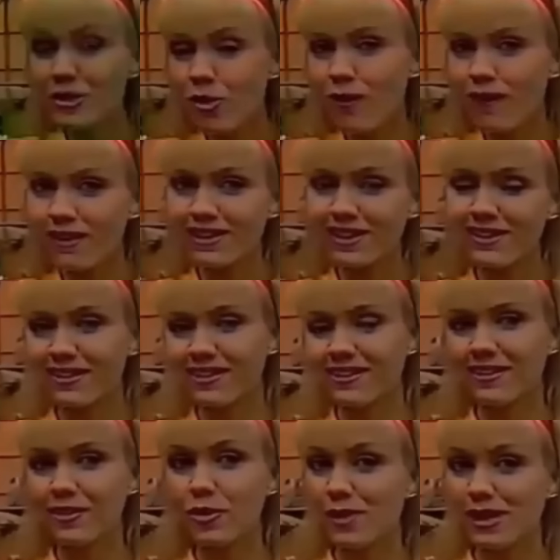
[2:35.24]
Inhoque,
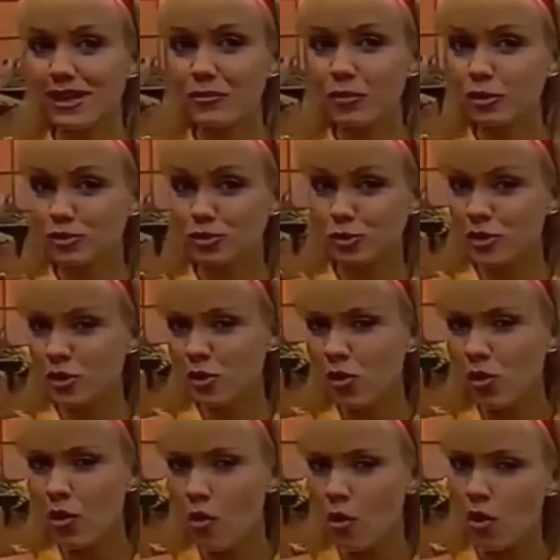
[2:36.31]
é, como ele é muito do
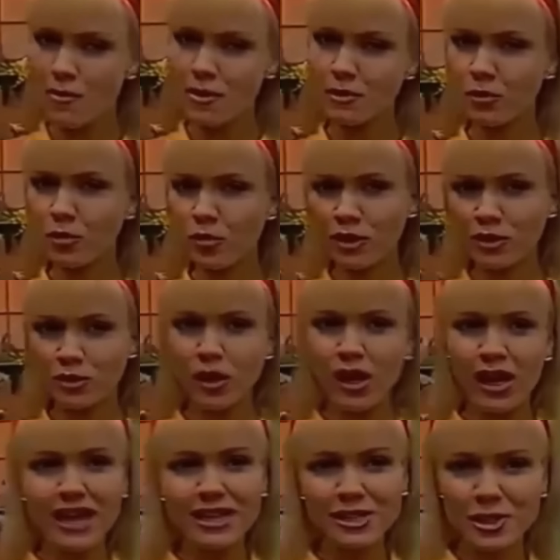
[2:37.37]
minhoco, come muito,
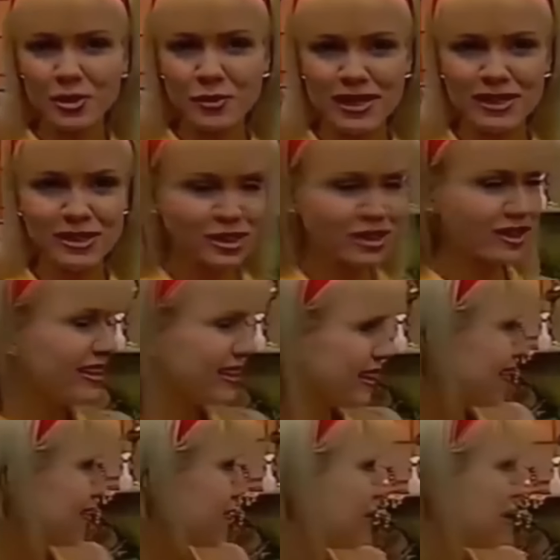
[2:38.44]
ele geralmente
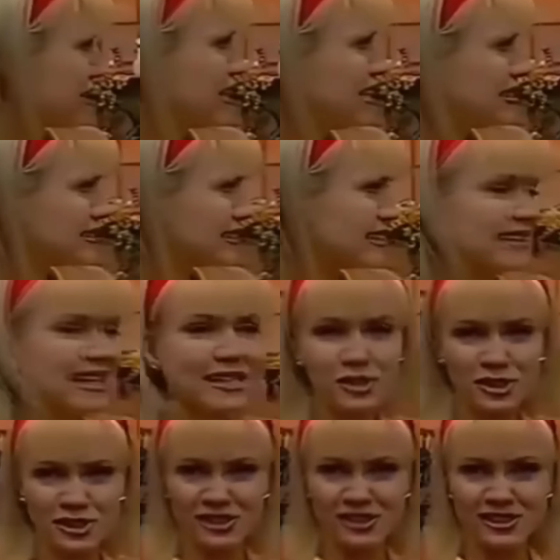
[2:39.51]
é, fica
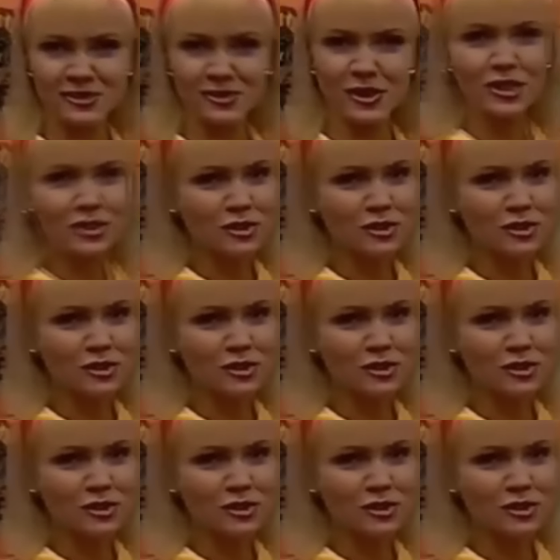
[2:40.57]
sentadinho,